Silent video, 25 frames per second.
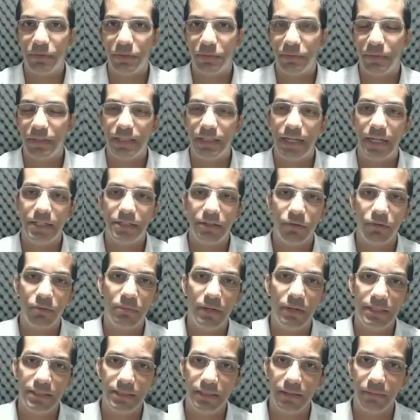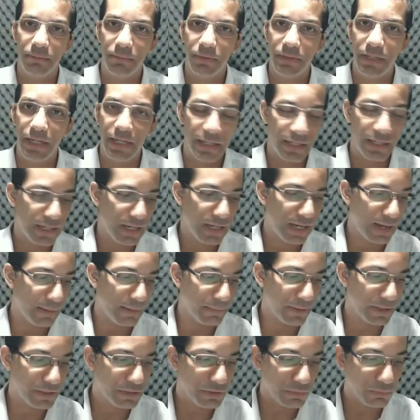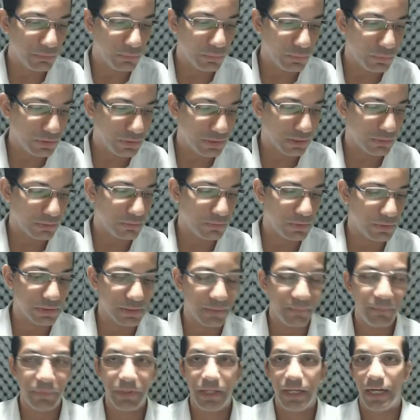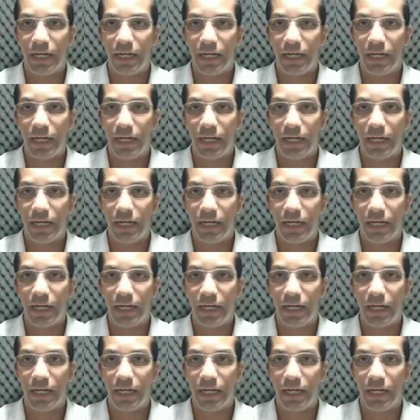prosperidade é algo mais amplo, né? Abrange muita coisa.